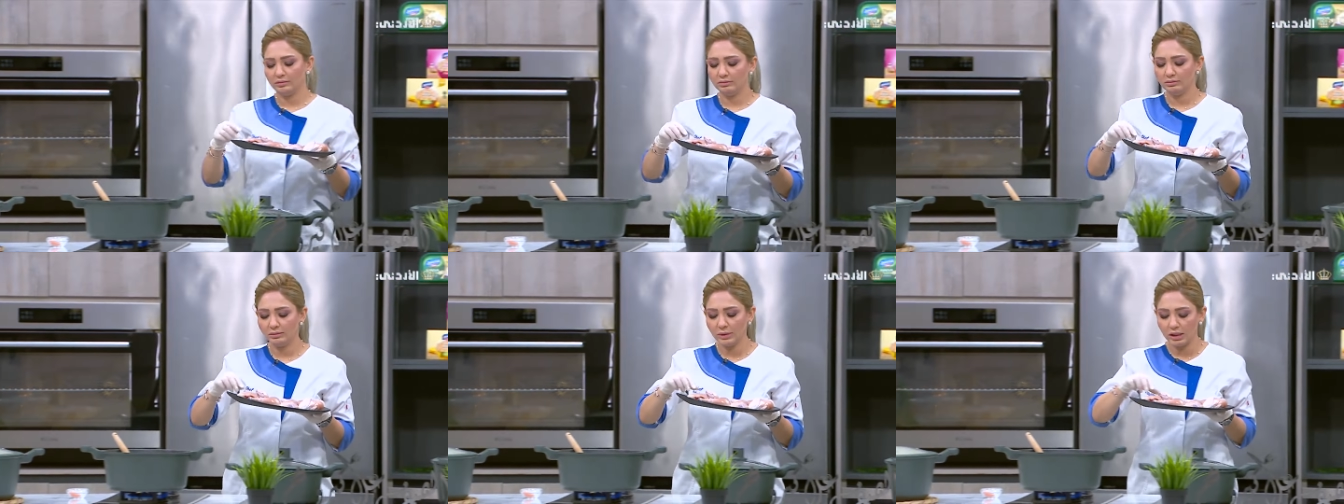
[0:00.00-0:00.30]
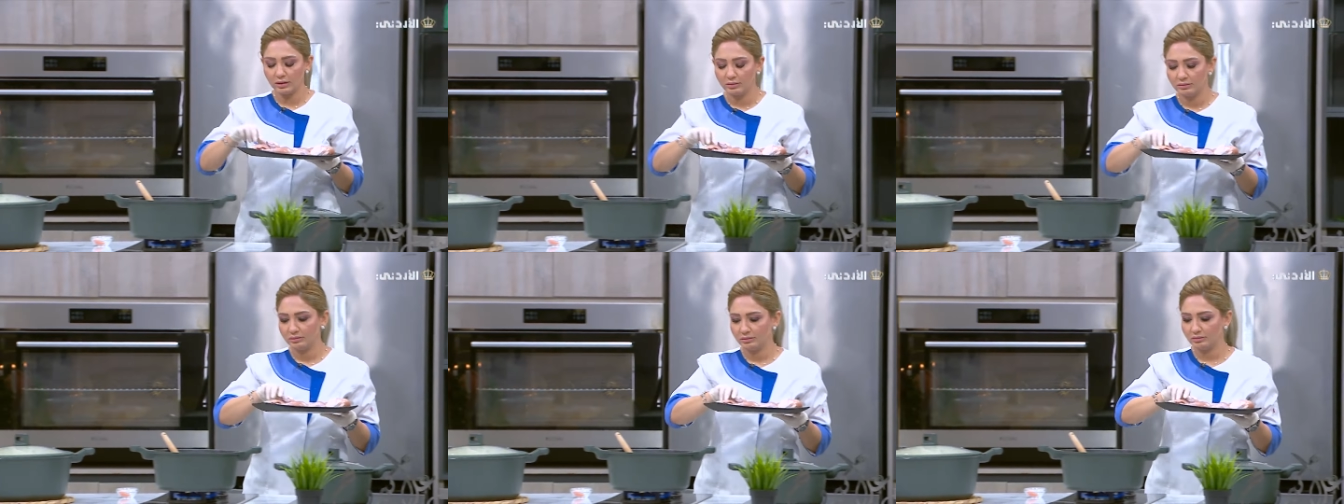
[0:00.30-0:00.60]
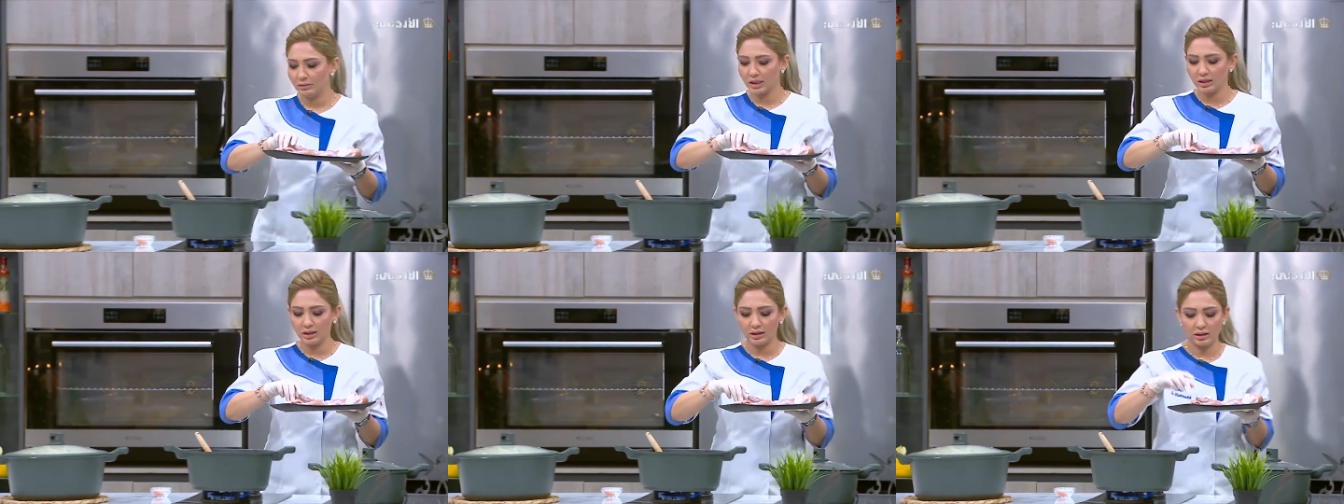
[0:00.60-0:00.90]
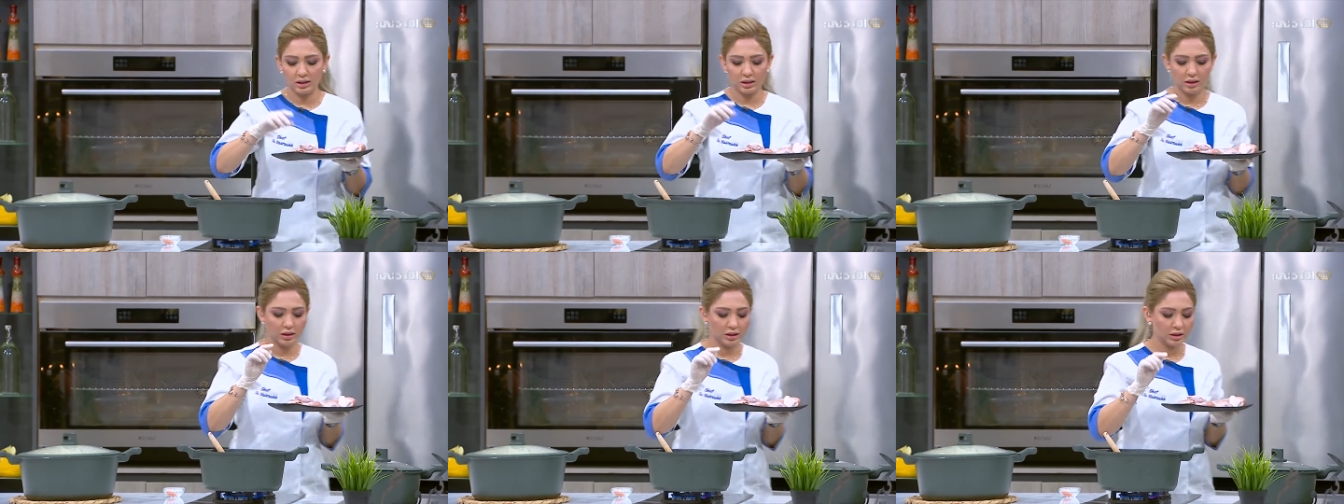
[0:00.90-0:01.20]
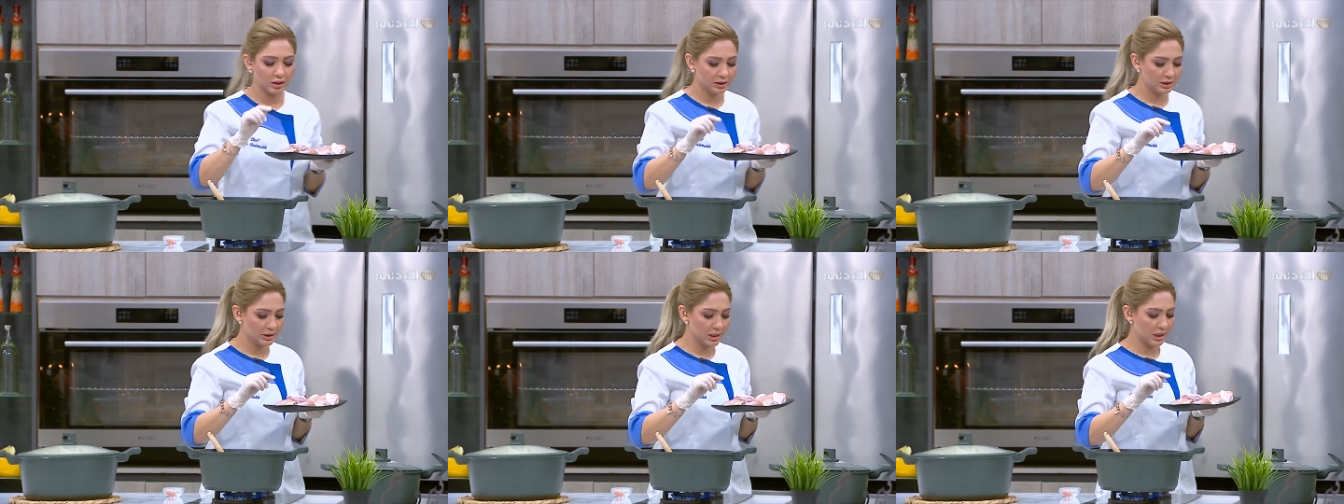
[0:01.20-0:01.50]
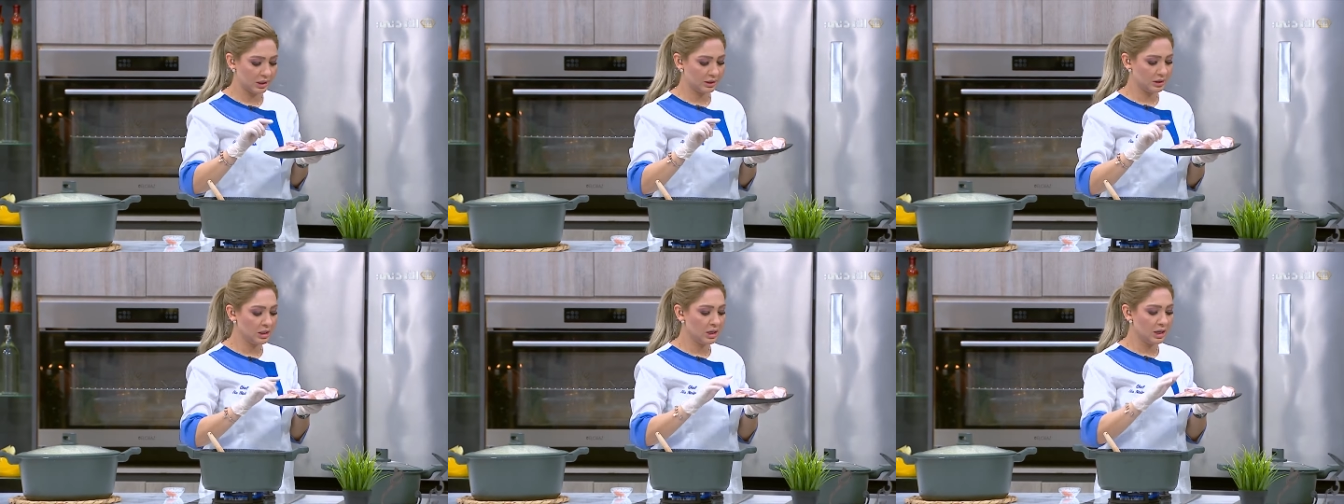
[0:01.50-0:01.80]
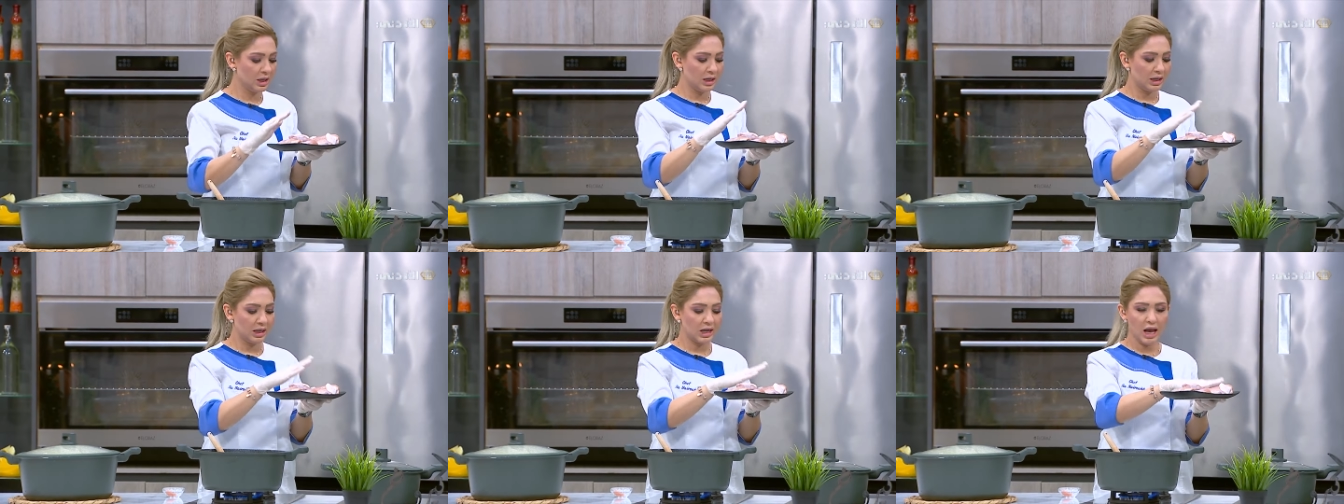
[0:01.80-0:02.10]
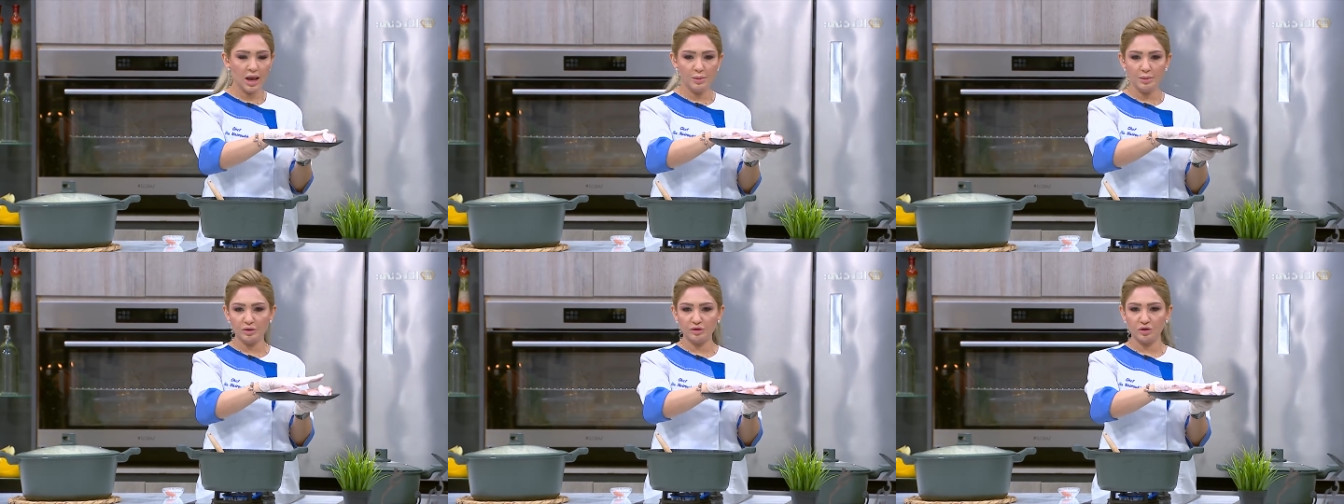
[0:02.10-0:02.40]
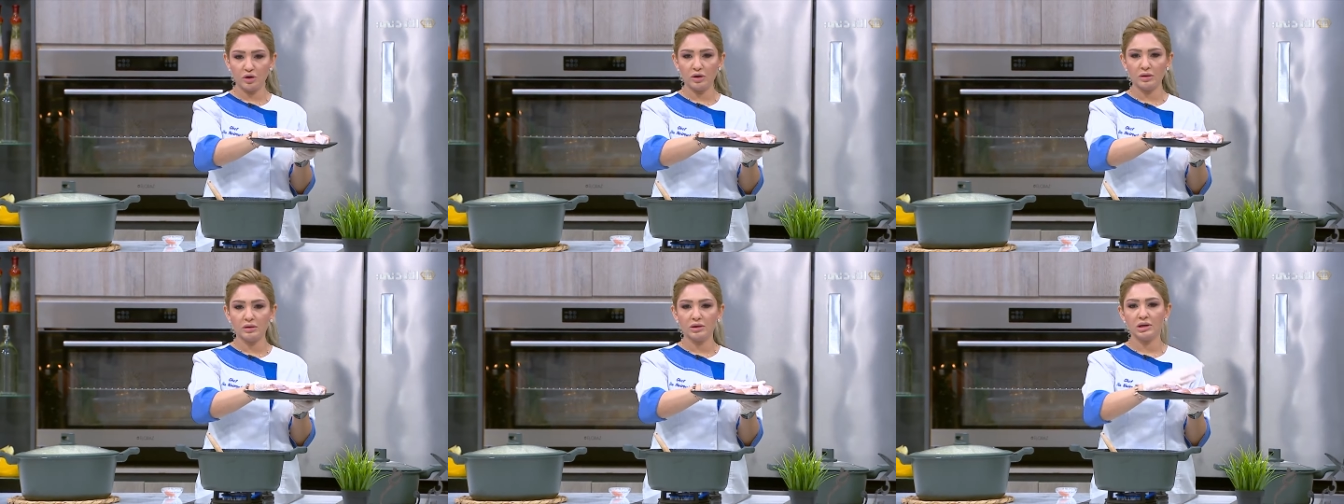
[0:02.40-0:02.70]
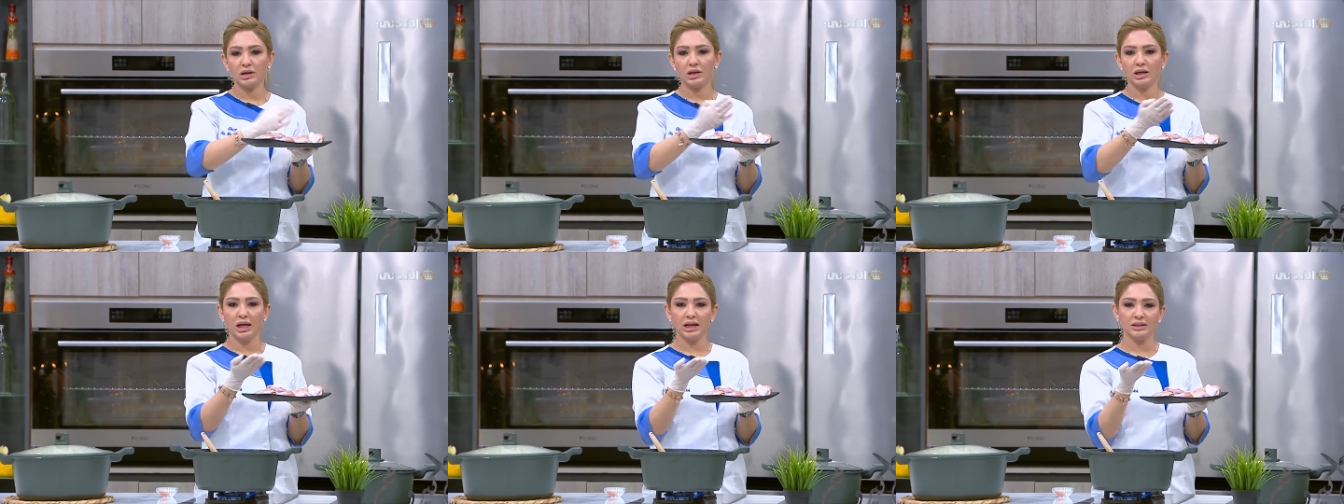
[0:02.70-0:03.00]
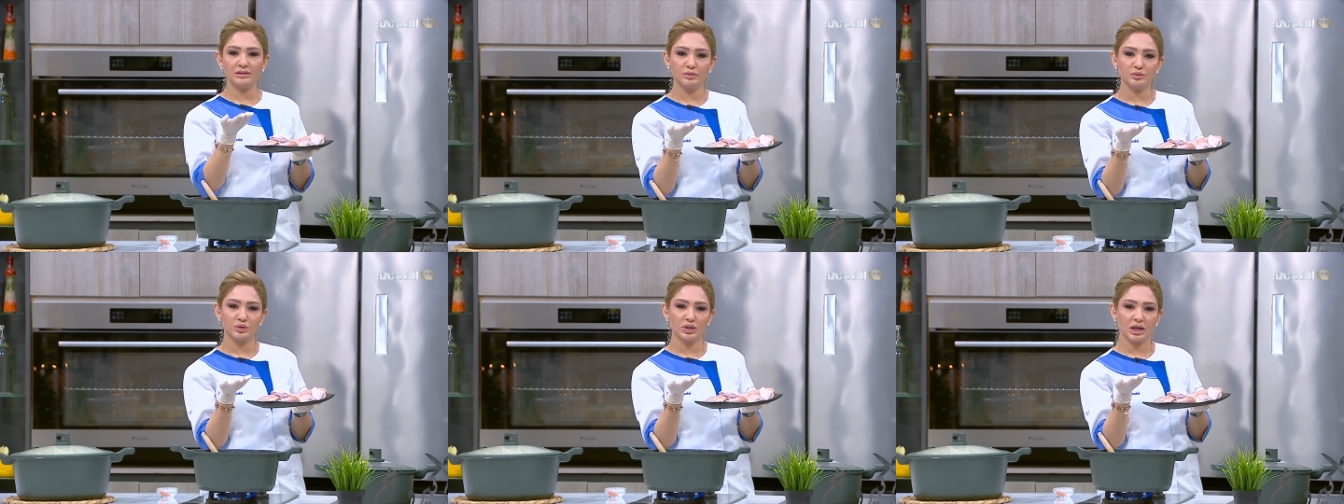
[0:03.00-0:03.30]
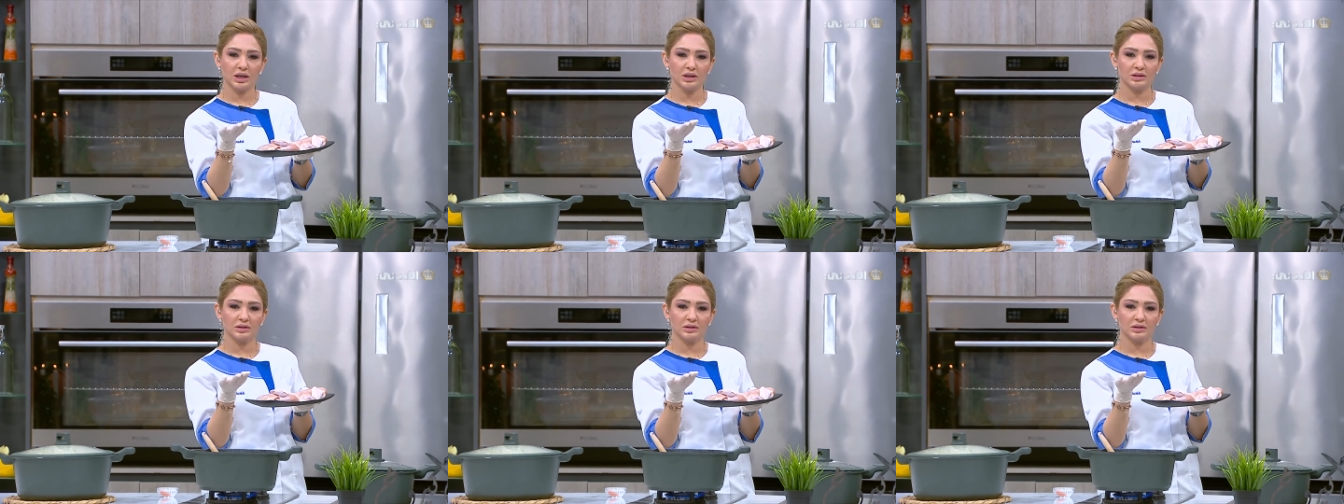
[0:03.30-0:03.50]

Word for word: لا ما لها داعي اللحمه فوق العظم تحت